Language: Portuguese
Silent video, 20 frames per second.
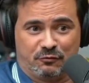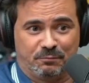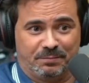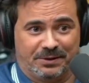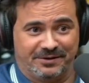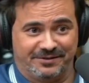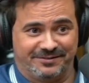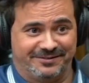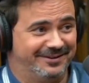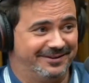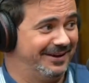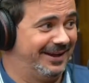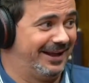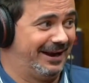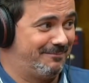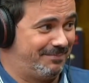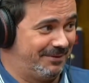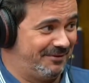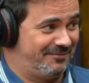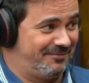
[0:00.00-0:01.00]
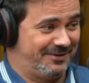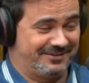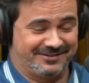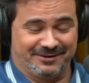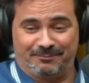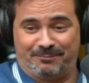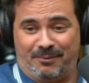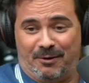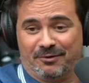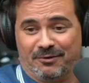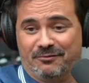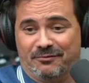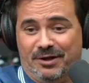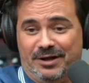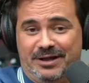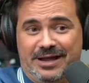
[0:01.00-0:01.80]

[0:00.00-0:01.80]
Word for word: Suplicy, era prefeito de São Paulo,